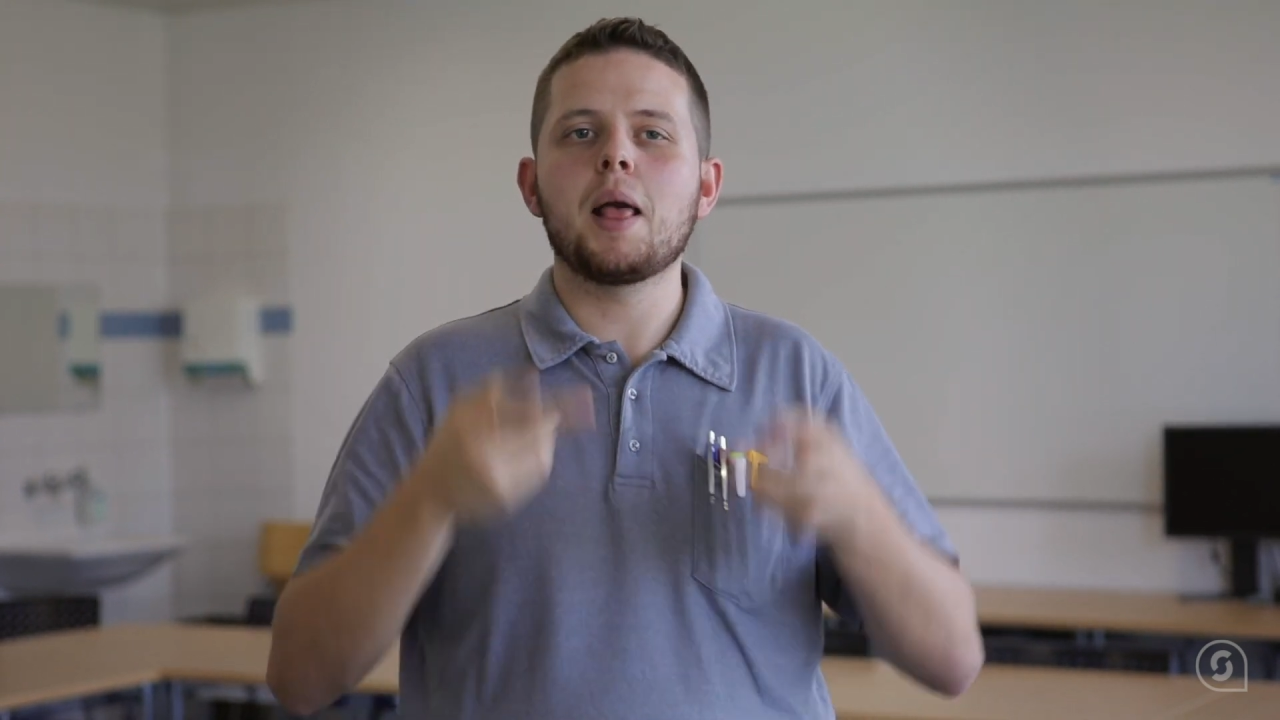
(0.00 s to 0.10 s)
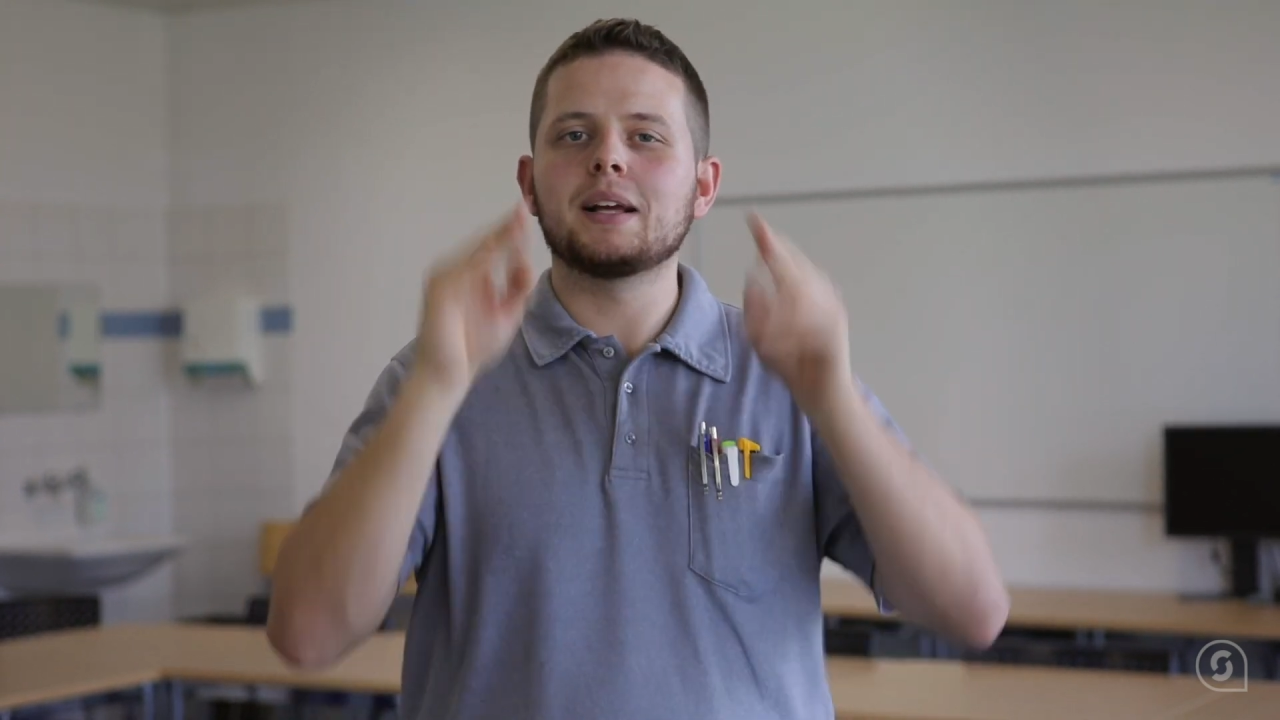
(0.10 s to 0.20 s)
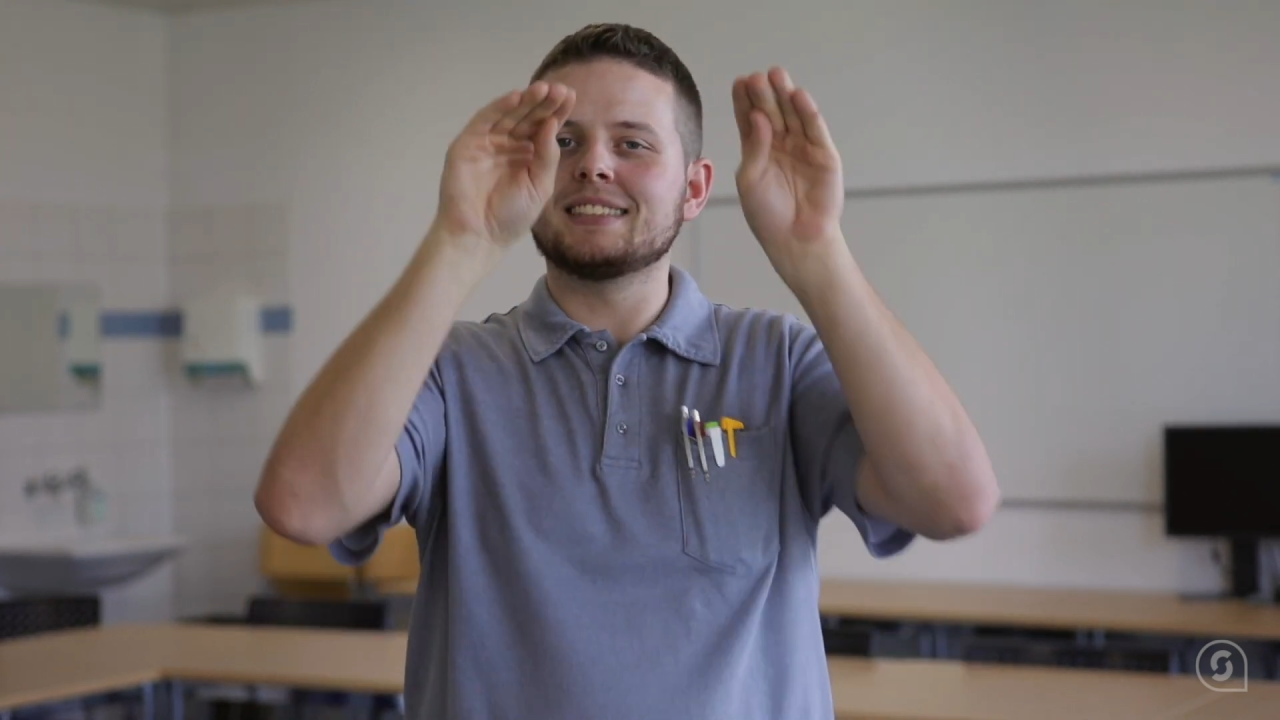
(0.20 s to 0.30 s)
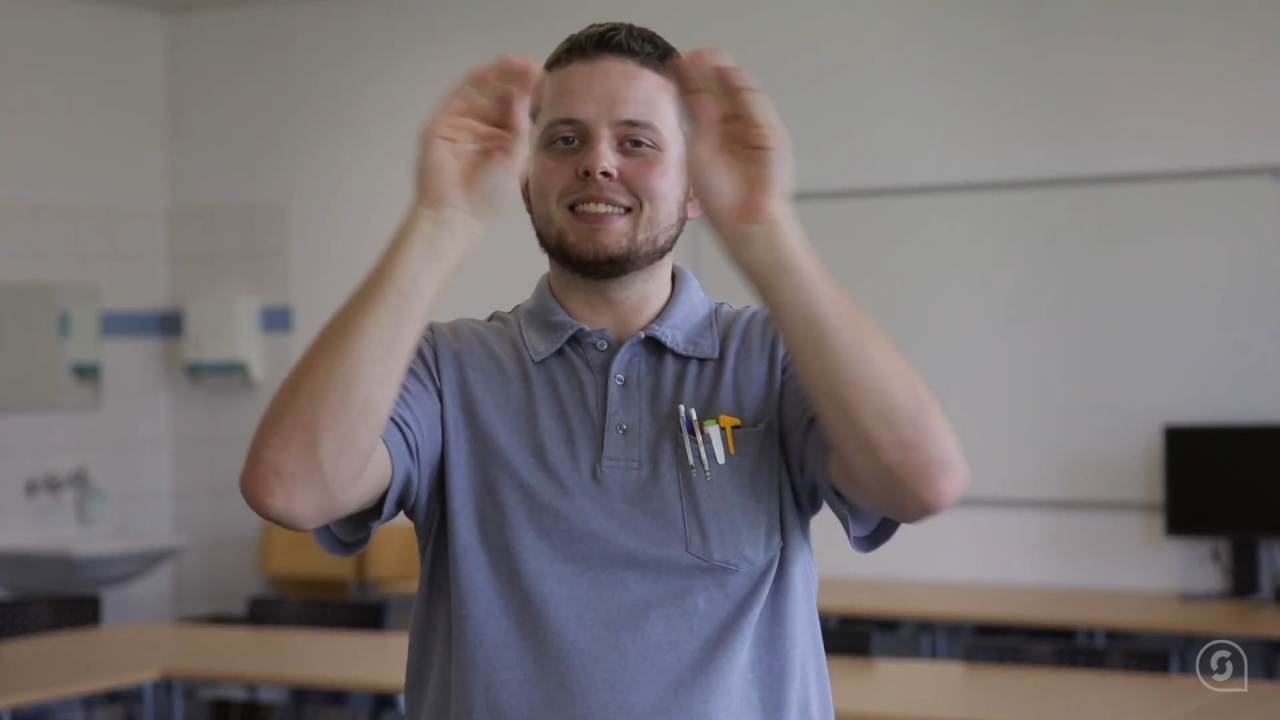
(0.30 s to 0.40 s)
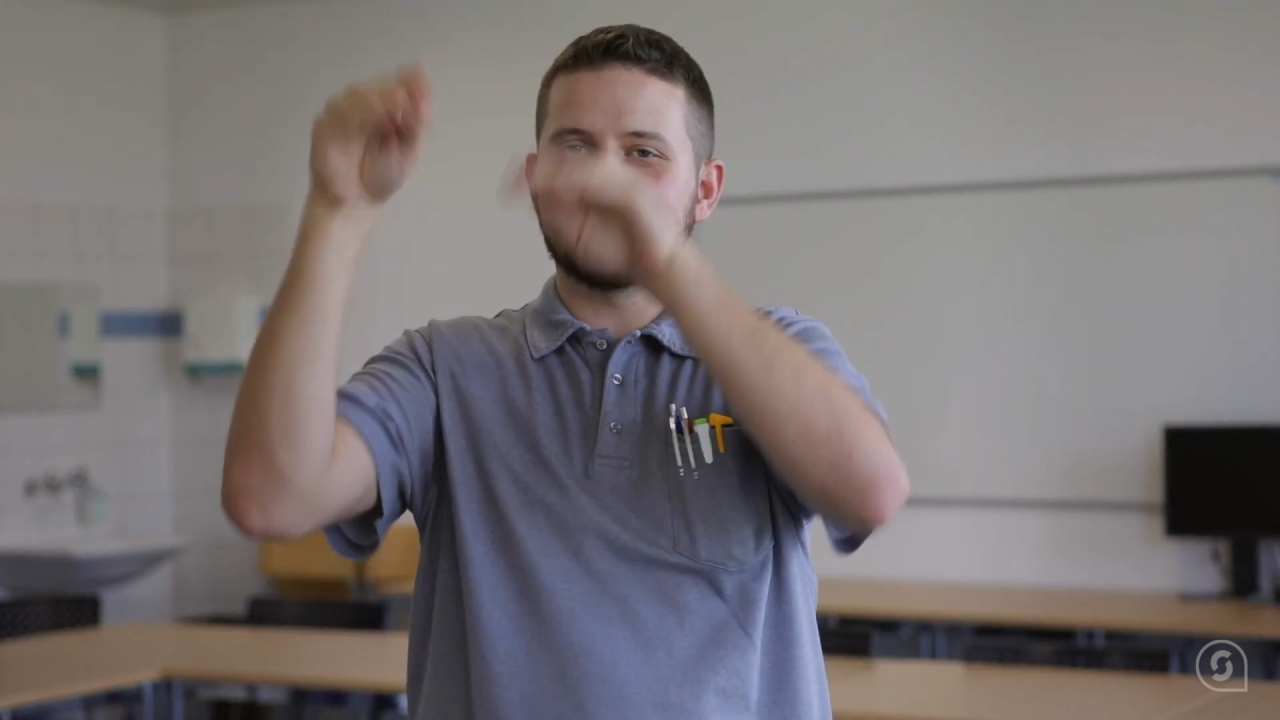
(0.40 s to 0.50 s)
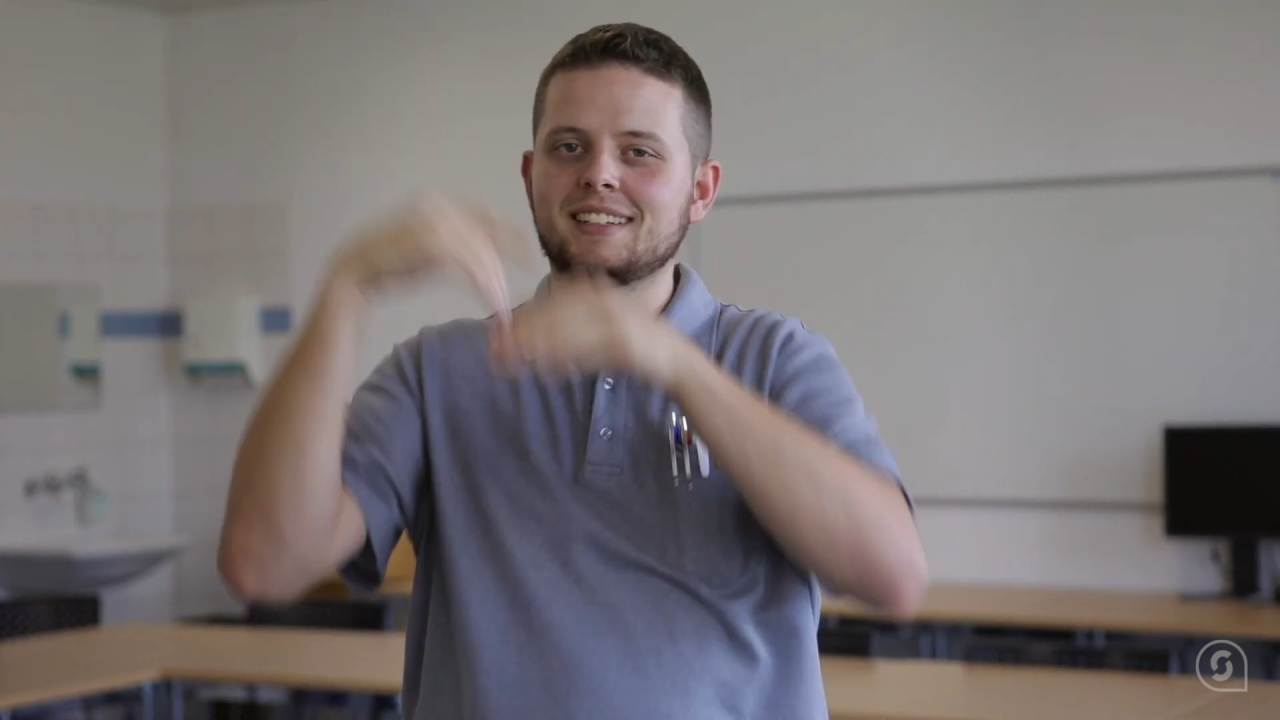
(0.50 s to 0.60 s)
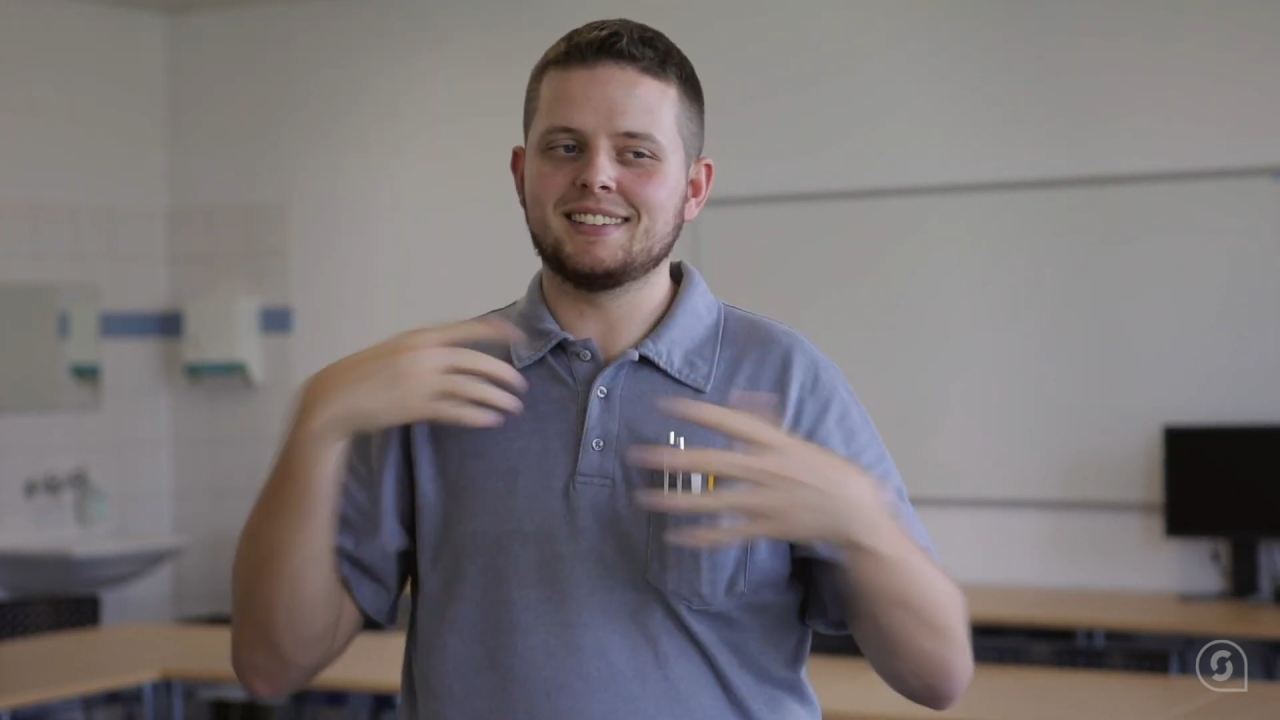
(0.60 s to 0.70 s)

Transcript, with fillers: mit denen ich